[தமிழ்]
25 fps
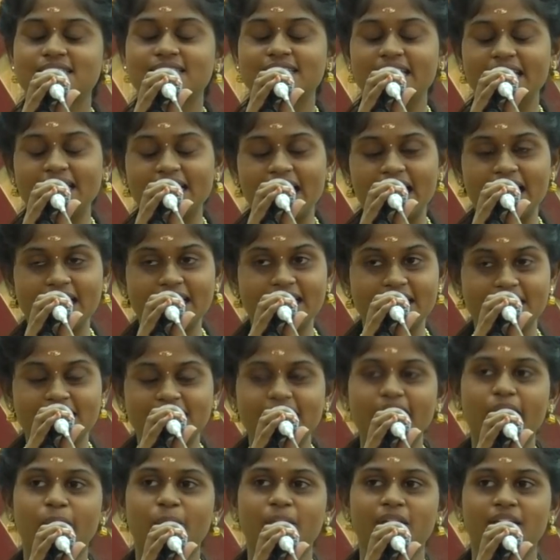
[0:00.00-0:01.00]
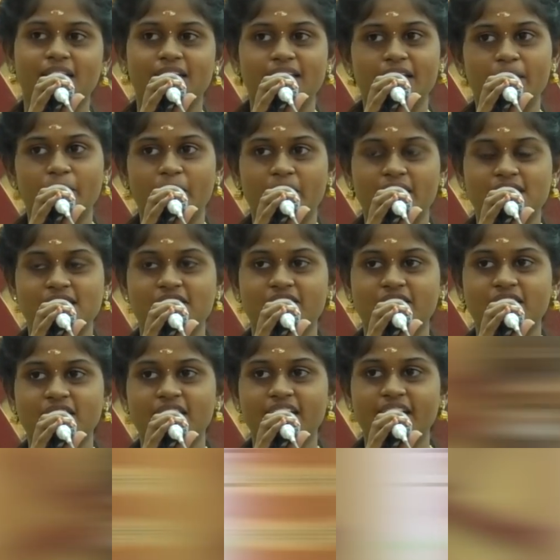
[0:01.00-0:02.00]
சீரழிக்கிறது அப்படின்ட்டு தான் பேச
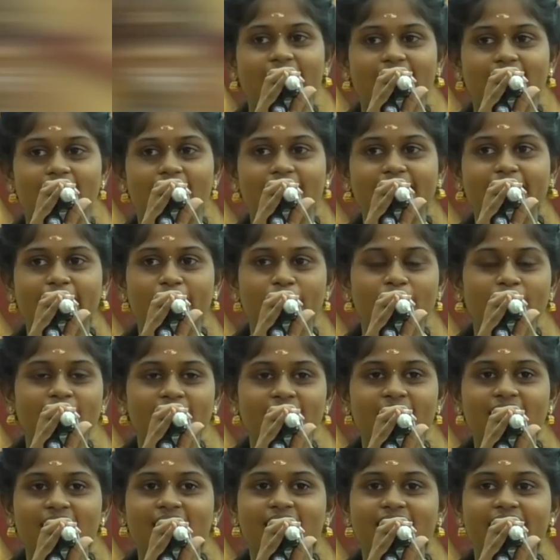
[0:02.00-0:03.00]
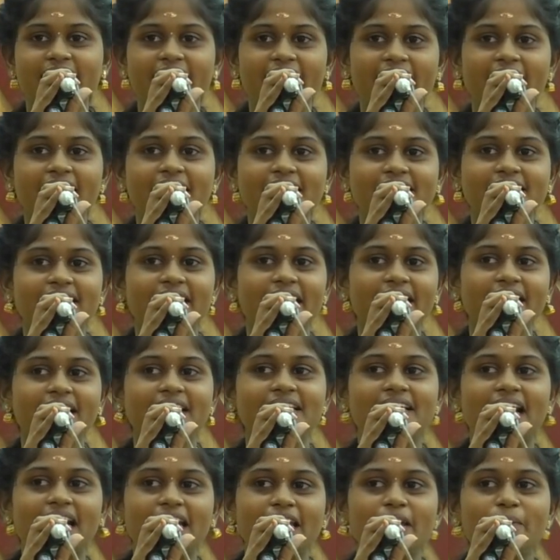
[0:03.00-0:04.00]
வந்திருக்கேன் அது எப்படி தேடி தேடி
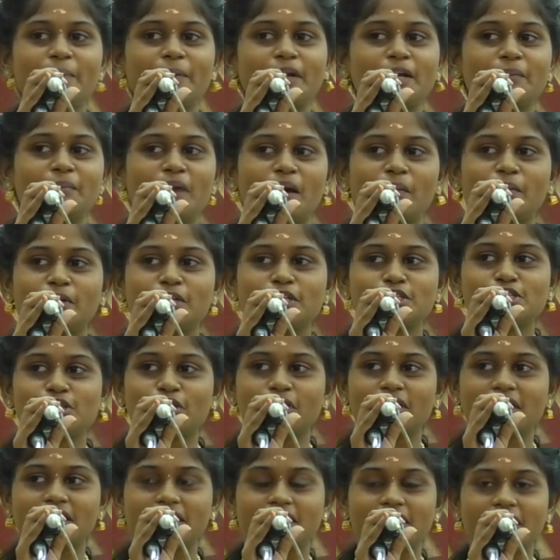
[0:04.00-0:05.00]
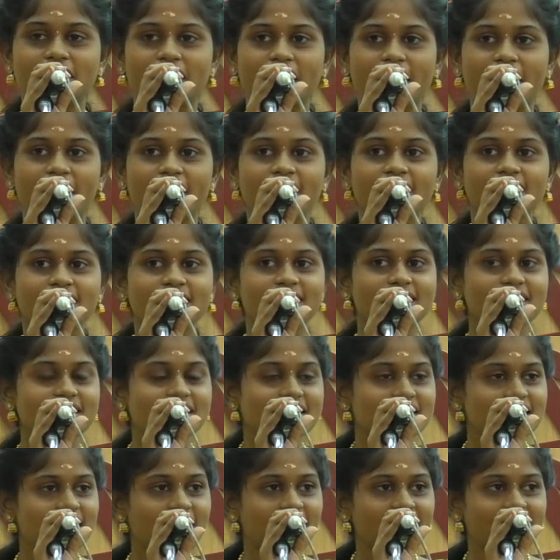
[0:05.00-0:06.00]
நல்ல படமாக மட்டும் சொல்லியிருக்கீங்க
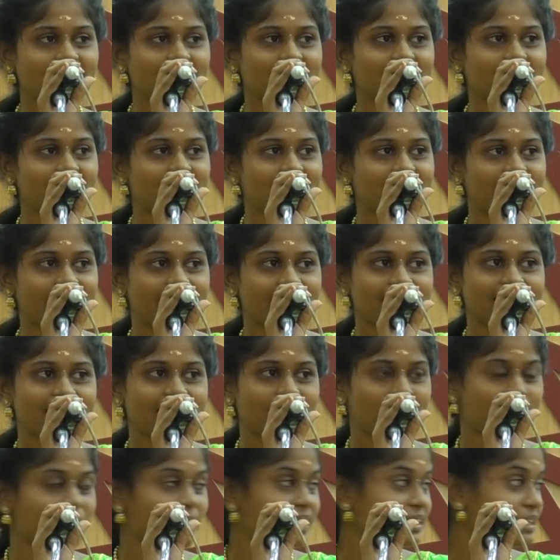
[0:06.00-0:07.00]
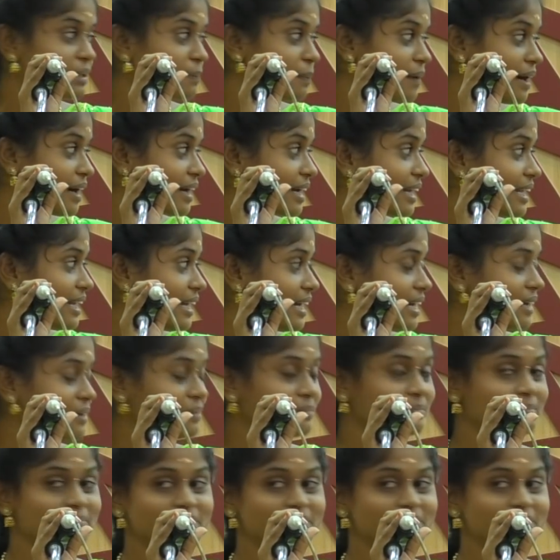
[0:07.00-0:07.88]
த்ரிஷா இல்லைன்னா நயன்தாரா படத்தை பார்க்கலையா